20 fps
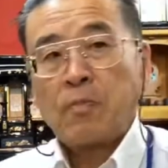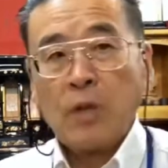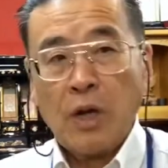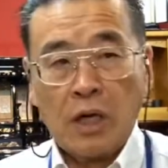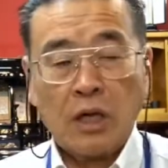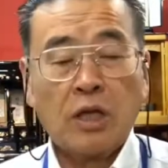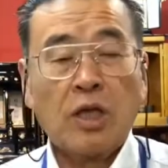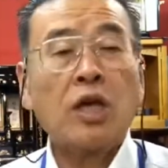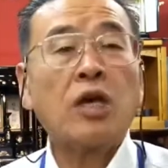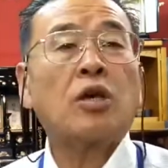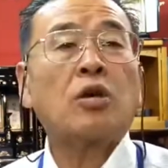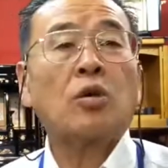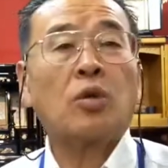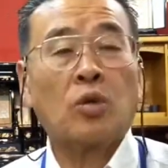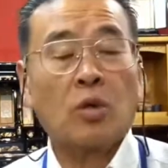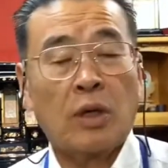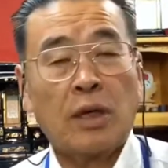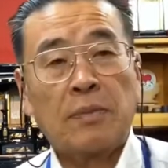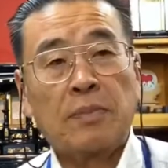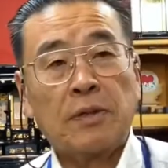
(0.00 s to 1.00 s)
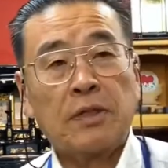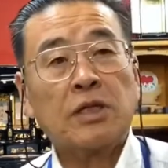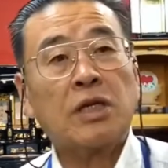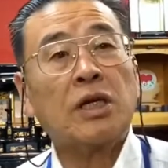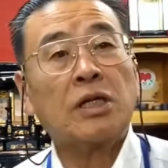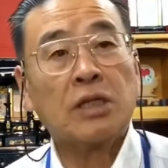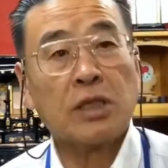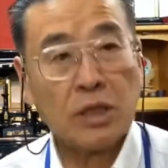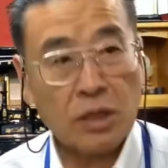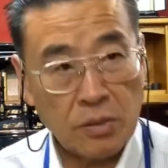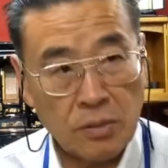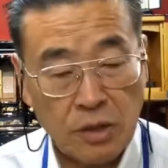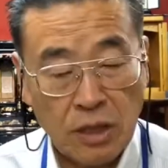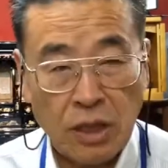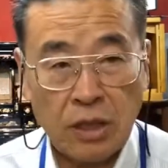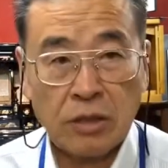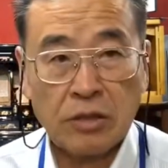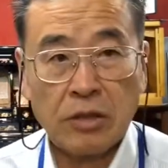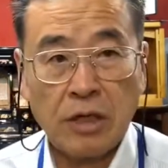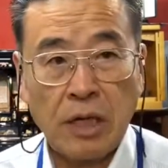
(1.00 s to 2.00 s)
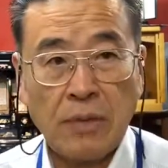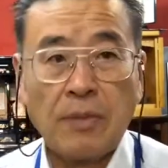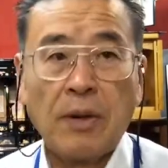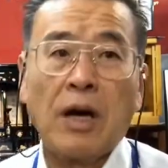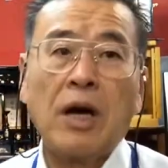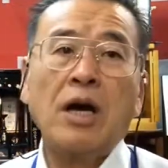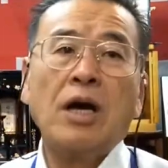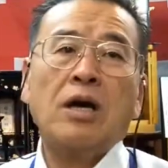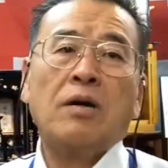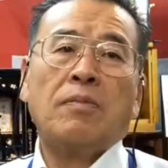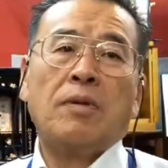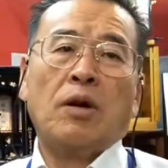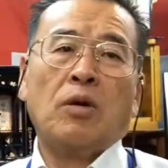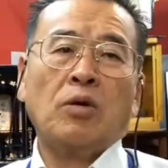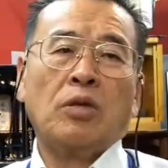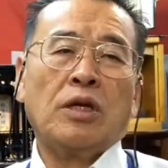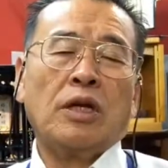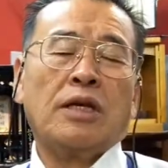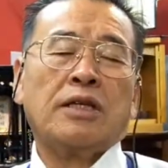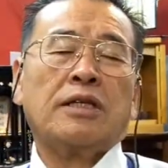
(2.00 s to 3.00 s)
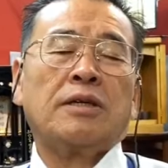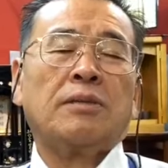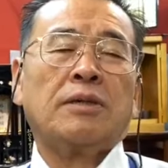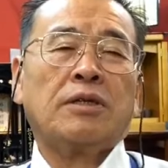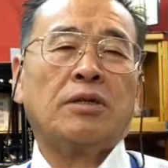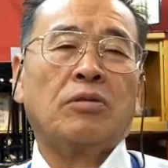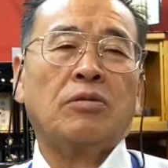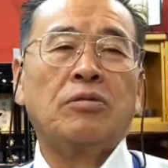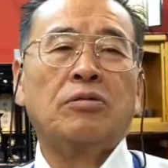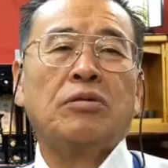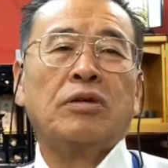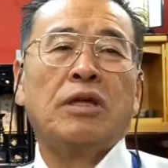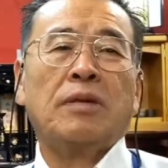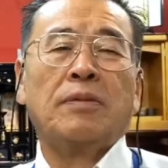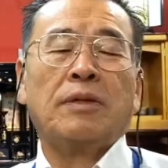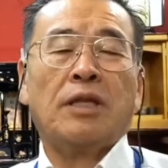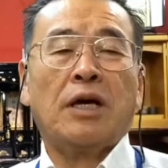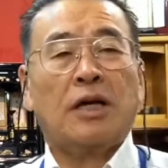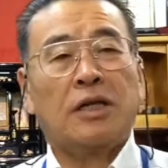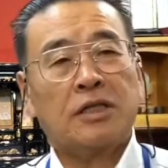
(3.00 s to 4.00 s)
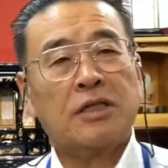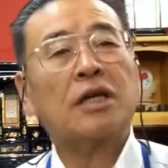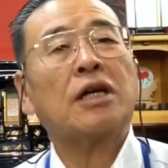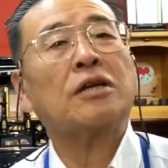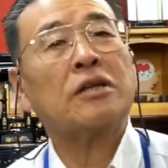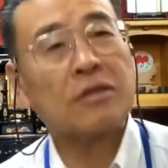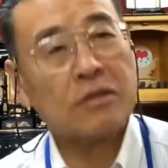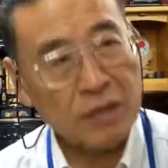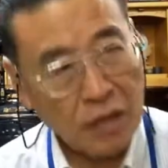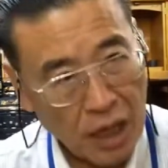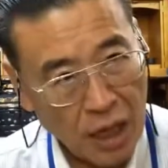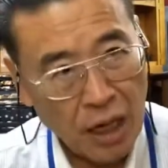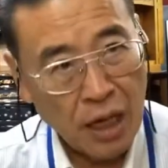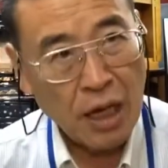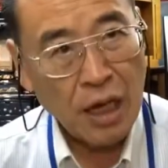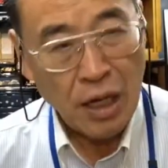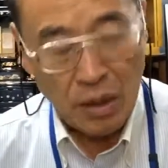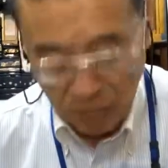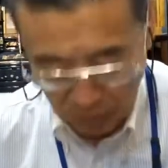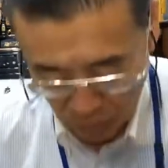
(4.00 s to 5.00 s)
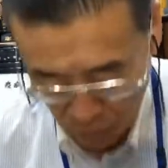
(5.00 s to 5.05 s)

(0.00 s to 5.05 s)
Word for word: 提供とかやっぱしてらっしゃったみたいですね。やっぱ、お寺様じゃこういう時やっぱ大事なんですね。もう本